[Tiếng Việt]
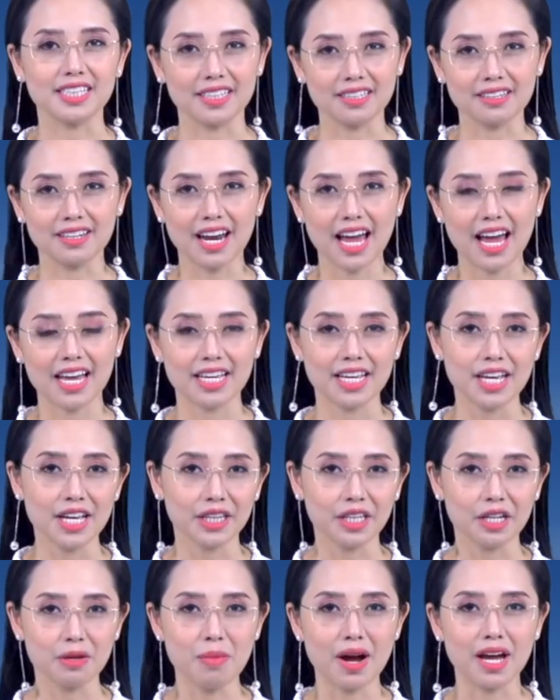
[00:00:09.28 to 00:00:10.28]
Trình Tương Lai
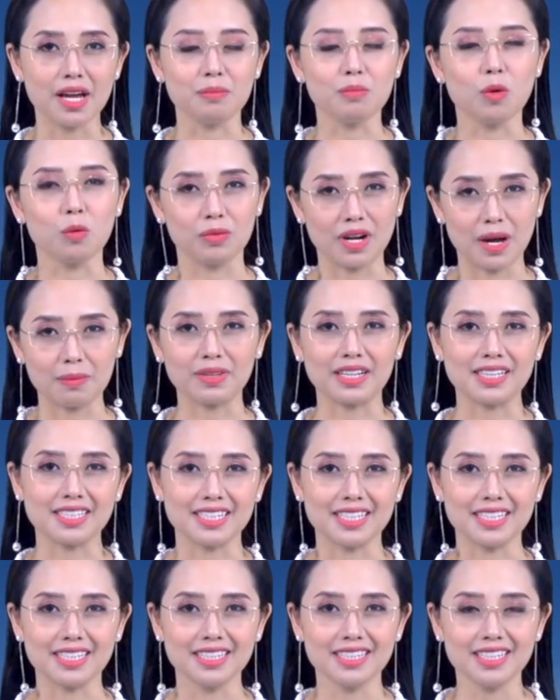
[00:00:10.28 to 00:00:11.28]
thứ Bảy mùng 5 tháng
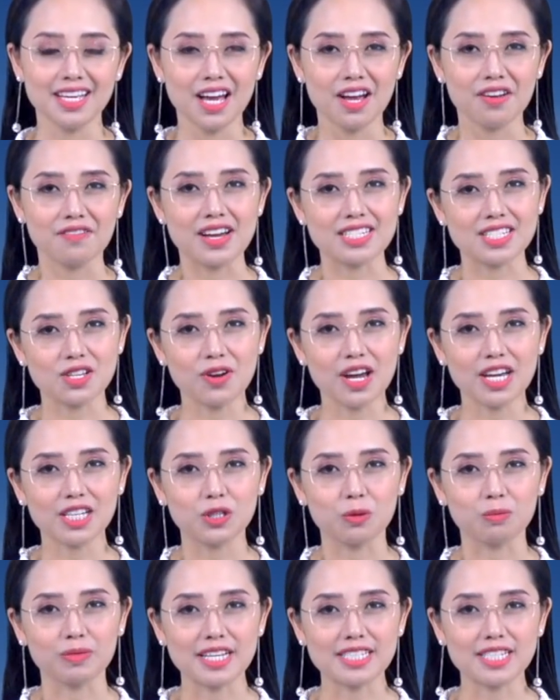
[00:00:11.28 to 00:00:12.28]
9. Và sau đây
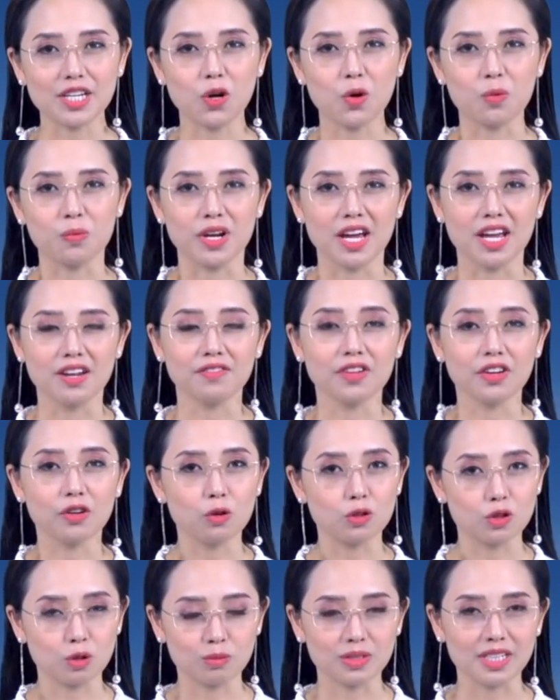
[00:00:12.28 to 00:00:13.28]
chúng ta sẽ cùng đến với
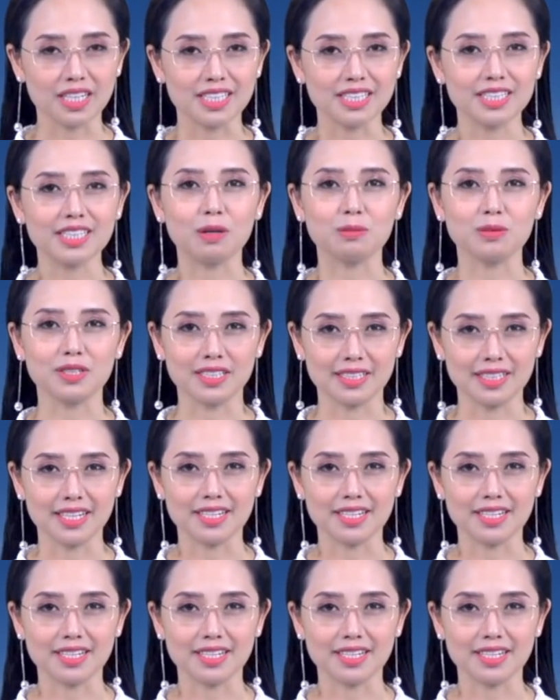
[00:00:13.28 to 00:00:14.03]
nội dung chính trong chương